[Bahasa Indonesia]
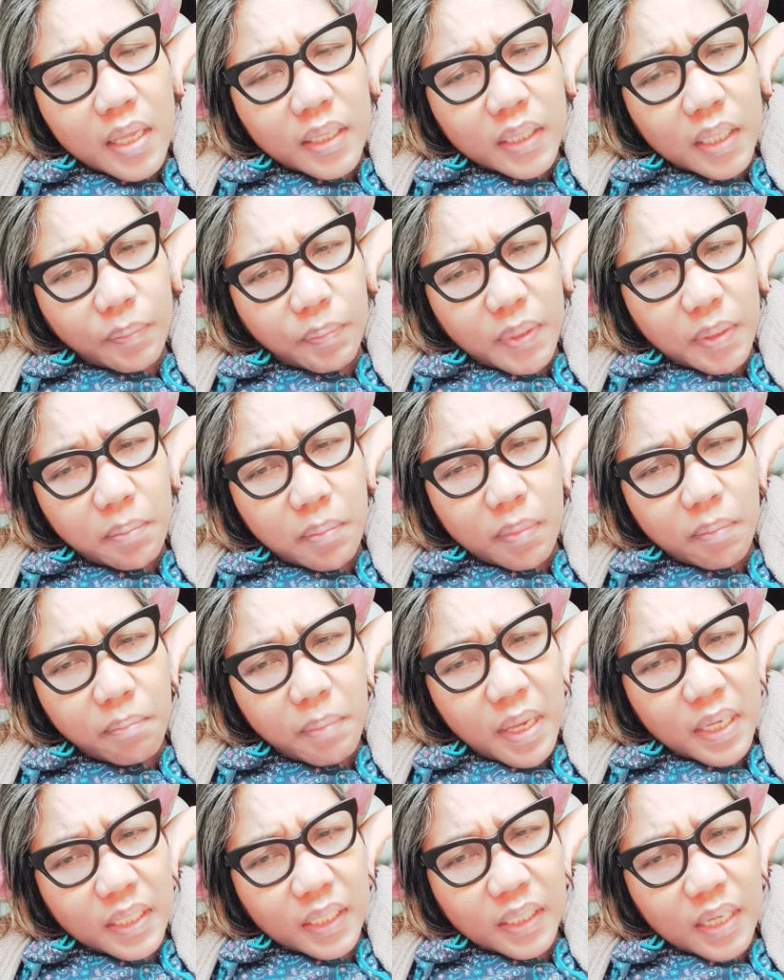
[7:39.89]
Tapi
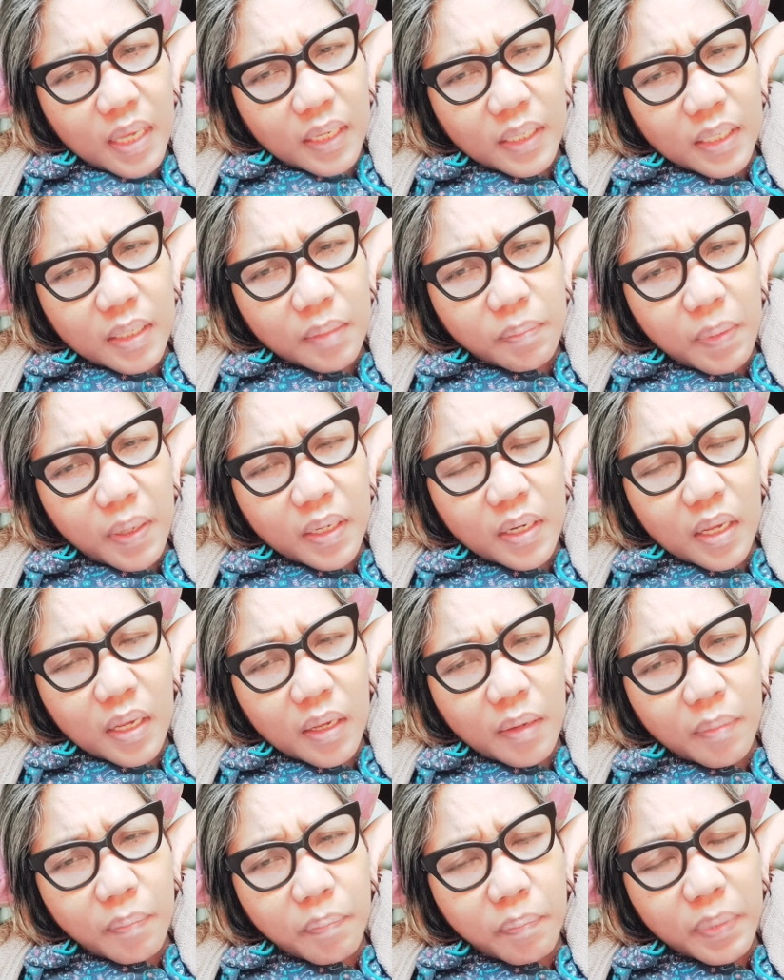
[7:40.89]
balik lagi kepada